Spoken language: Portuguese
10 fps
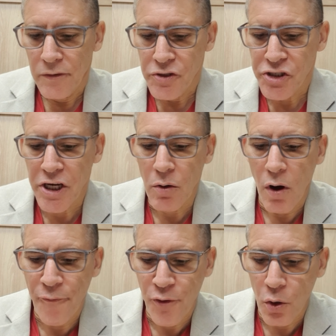chegou
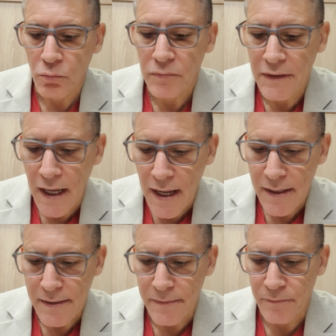a
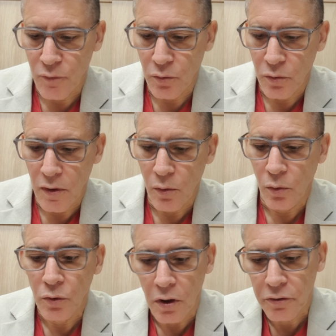afrontar
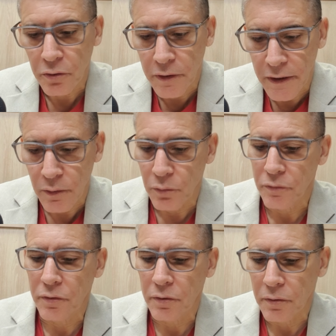o nosso
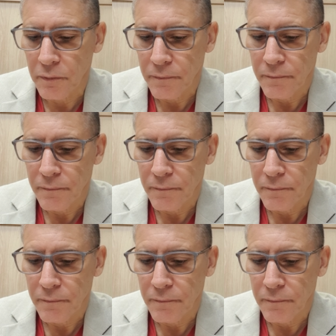Deus.